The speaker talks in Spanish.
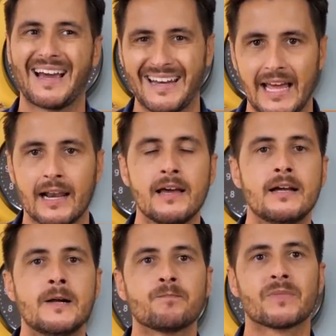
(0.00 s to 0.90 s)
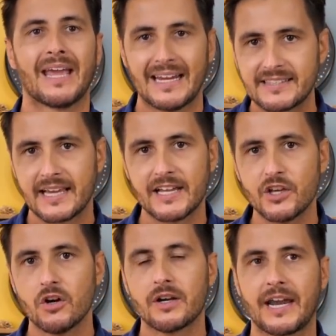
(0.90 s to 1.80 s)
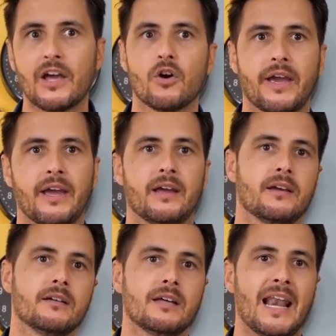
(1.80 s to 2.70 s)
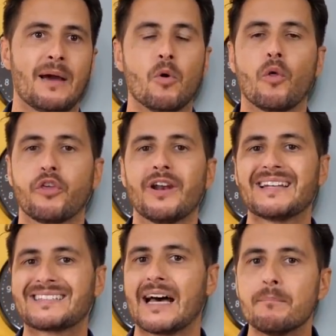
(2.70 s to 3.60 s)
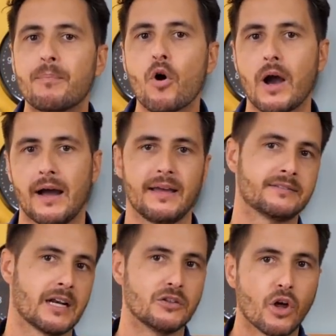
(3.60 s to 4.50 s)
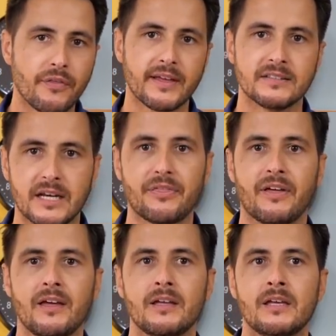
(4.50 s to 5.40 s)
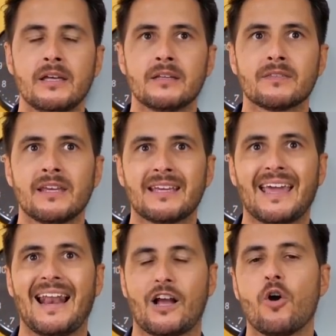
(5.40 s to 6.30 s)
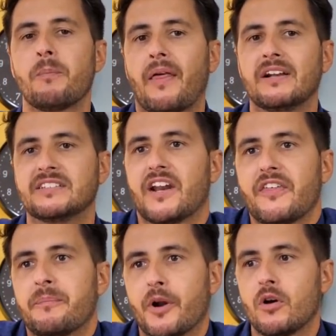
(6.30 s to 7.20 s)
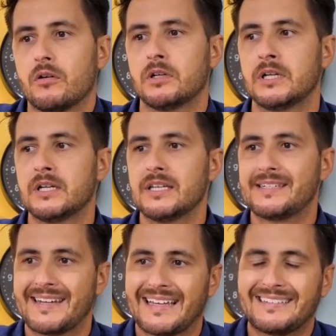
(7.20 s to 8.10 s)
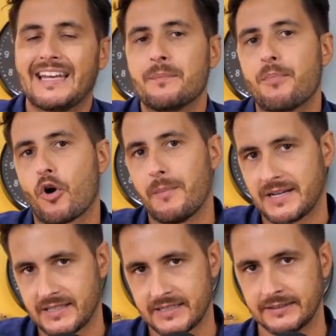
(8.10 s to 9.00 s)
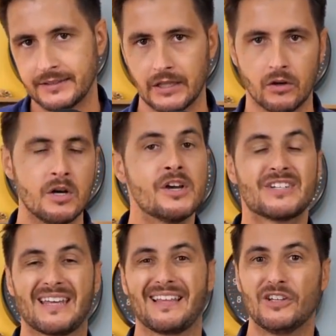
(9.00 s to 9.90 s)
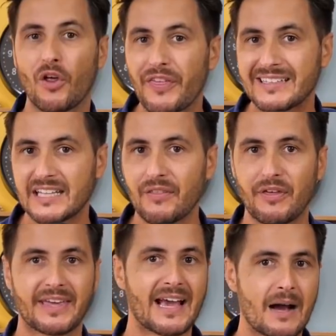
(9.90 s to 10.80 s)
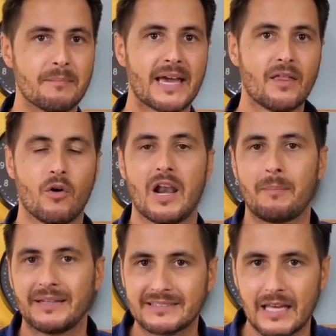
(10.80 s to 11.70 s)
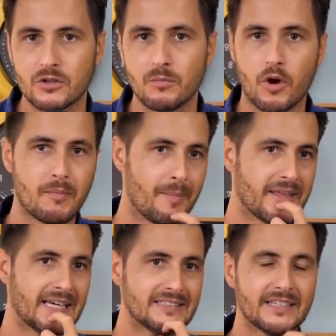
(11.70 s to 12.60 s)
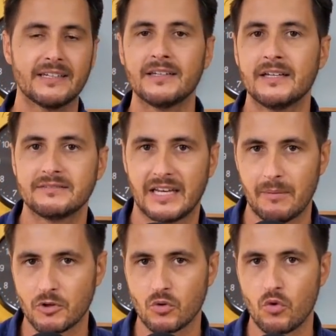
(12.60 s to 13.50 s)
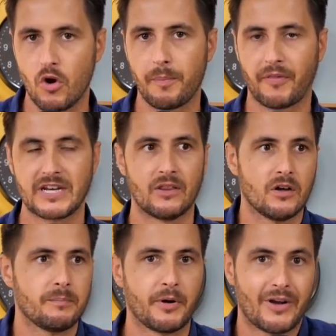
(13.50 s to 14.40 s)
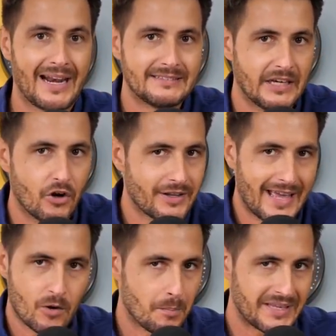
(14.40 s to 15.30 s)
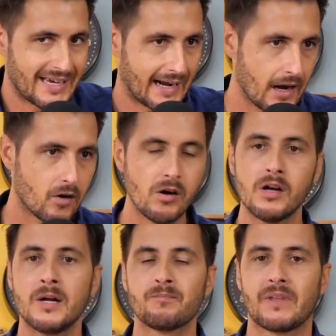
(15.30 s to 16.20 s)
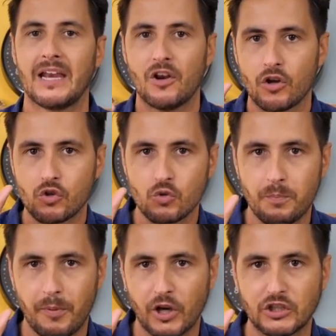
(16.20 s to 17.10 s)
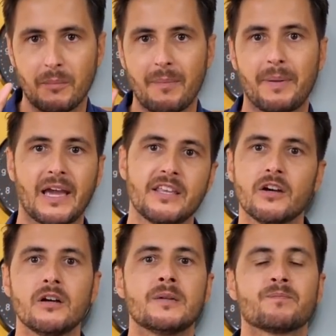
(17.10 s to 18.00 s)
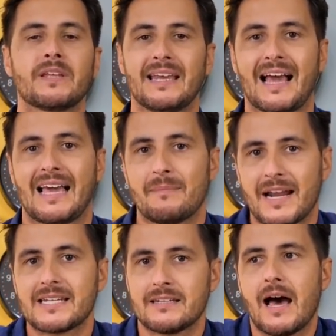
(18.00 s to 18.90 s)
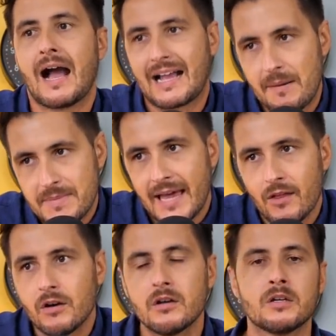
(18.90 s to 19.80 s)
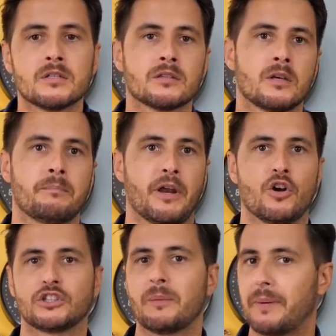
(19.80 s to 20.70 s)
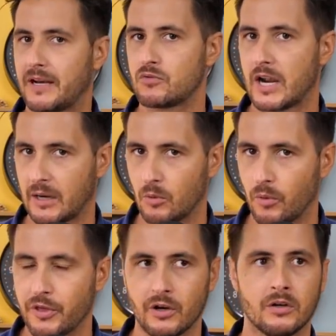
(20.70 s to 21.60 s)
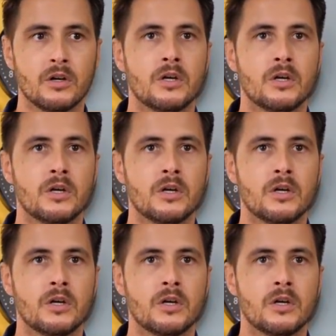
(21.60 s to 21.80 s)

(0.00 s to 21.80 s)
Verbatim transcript: genial. Este año creo que la evolución es tan poca entre el 12 y el 13 que la compra del 13 Pro sí que tiene un poco más de sentido. O sea, del 12 al 13 que ha cambiado, la pantalla es un poco más brillante, tenemos un nuevo procesador, pero es que el anterior ya era un bicharraco, el notch es un poquito más pequeño y las cámaras han cambiado, pero no te esperes una revolución.